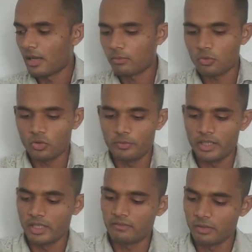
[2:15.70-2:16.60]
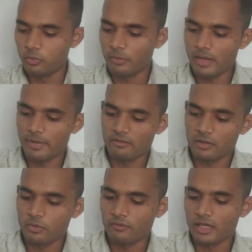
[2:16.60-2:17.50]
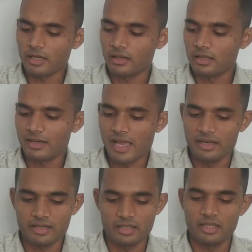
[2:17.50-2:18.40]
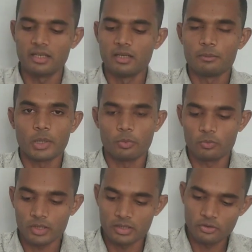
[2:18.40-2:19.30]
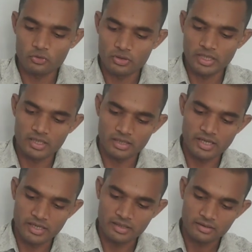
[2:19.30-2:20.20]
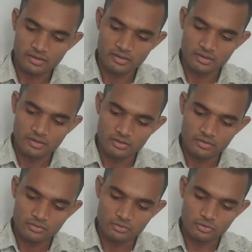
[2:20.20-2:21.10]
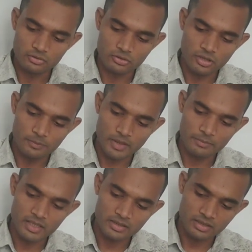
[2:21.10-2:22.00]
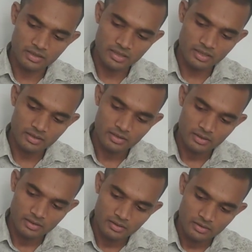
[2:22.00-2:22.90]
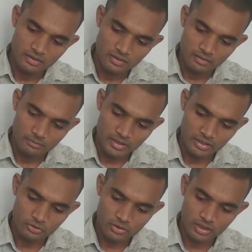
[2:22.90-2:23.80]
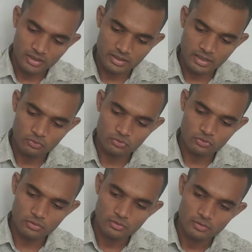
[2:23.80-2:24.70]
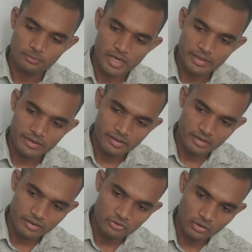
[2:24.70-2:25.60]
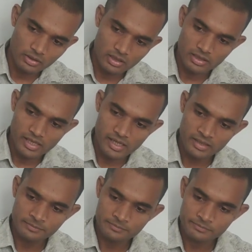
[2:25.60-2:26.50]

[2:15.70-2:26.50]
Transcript: आपको कोई भी लिक्विड फॉर्म या पाउडर फॉर्म वाला कलर डायरेक्टली परफ्यूम के अंदर यूज़ नहीं करना है तो दोस्तों यहाँ पे आप देख सकते हैं मैंने जो कलर था उसको पानी के अंदर डिजोल्व कर लिया है